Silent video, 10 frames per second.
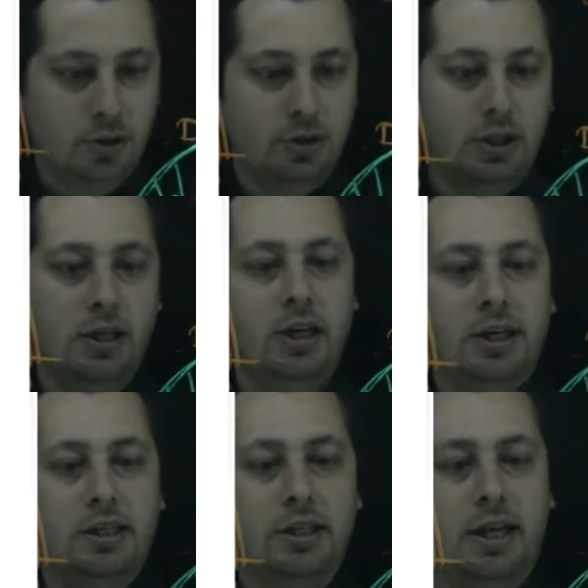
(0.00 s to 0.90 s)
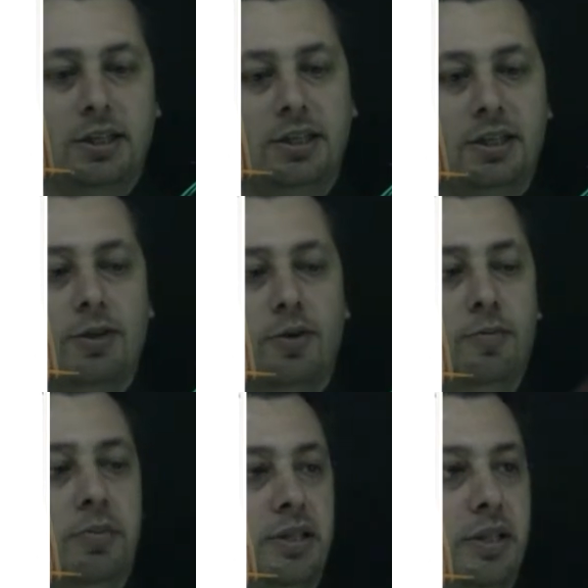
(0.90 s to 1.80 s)
şey 2 geldi. 2'den de
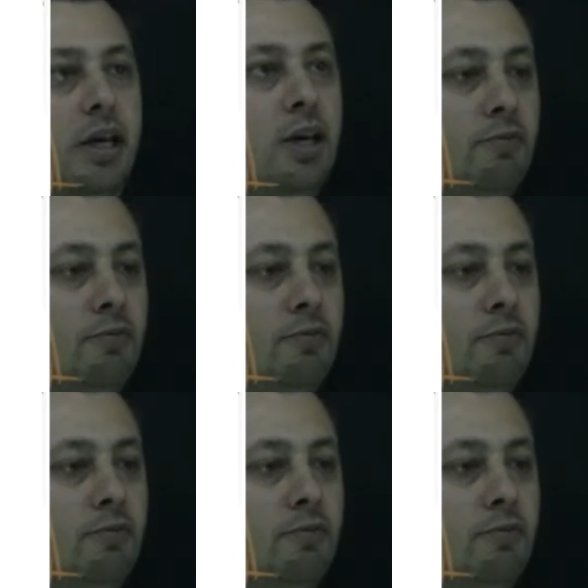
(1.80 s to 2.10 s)
hop bitti.